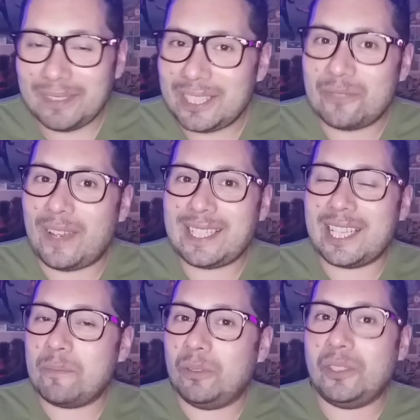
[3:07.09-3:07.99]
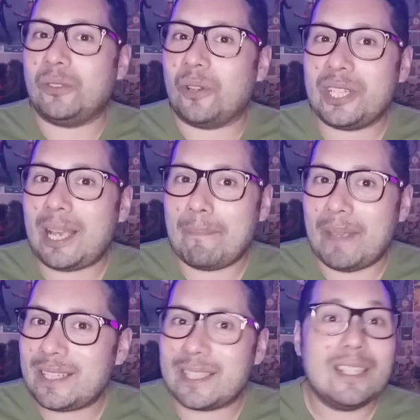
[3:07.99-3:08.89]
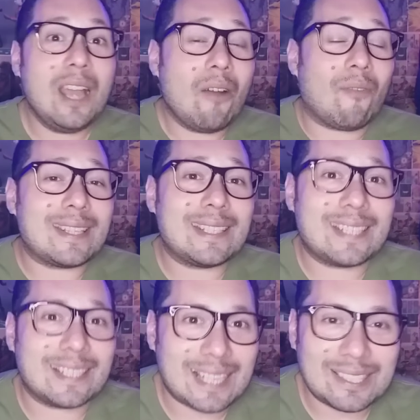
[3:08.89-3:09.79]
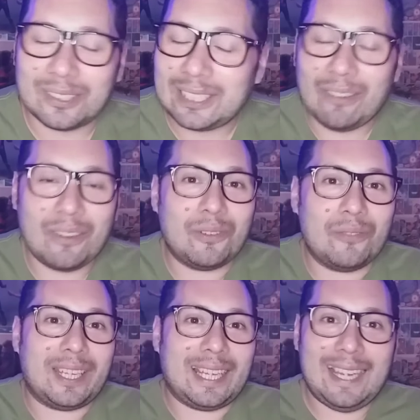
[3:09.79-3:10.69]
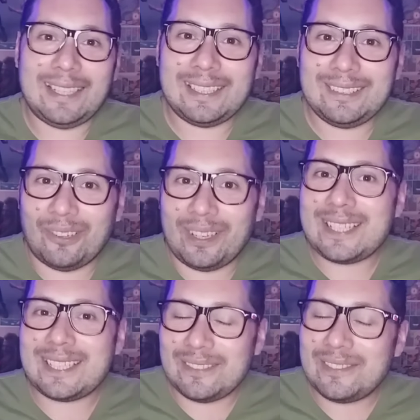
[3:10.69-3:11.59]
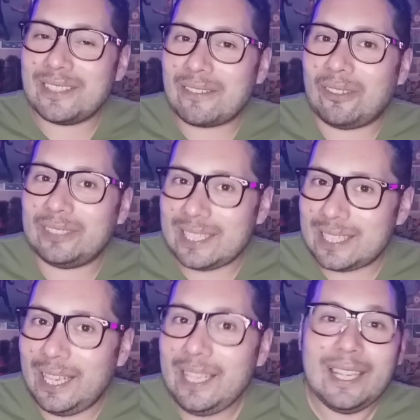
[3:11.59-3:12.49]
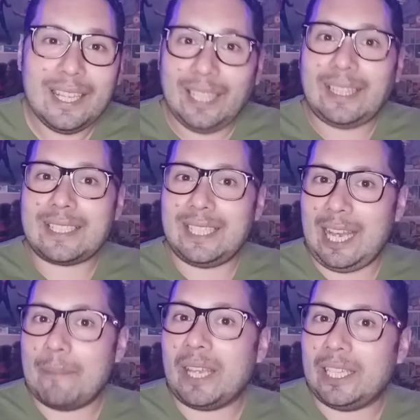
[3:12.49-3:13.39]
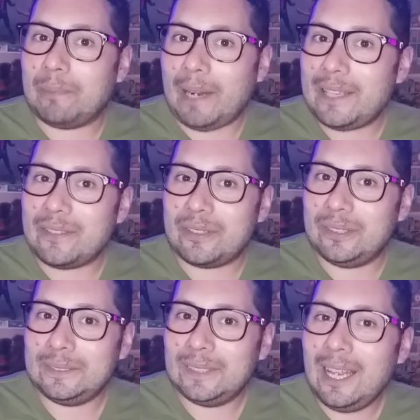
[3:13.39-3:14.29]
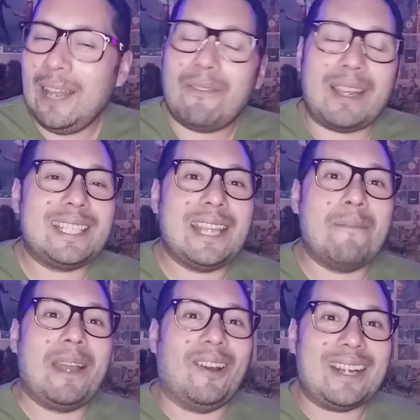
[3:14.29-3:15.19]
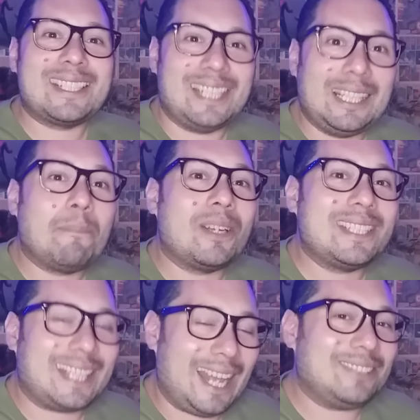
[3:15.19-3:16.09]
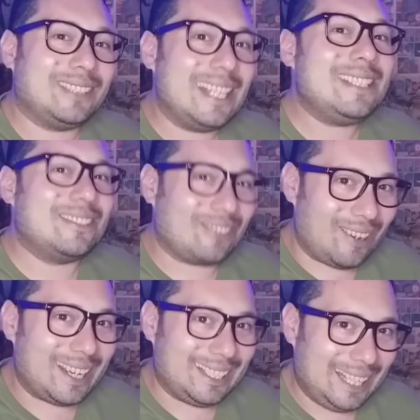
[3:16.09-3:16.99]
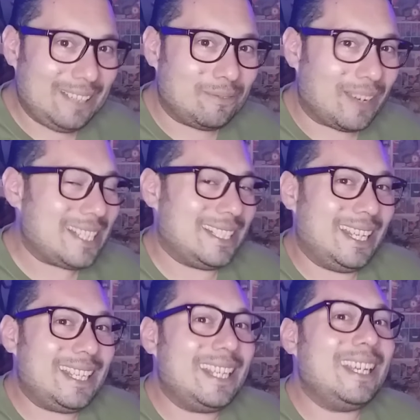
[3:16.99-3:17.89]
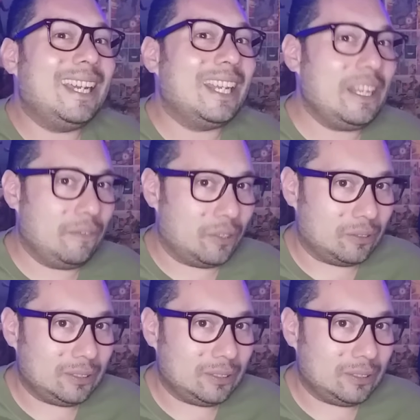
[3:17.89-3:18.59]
Isso vai ser explodidor de cabeça, vai ser sensacional, eu vou ficar enlouquecido se isso acontecer e tá se encaminhando para isso. Vai ser a maior cena pós-crédito da história, né? Vai ser incrível.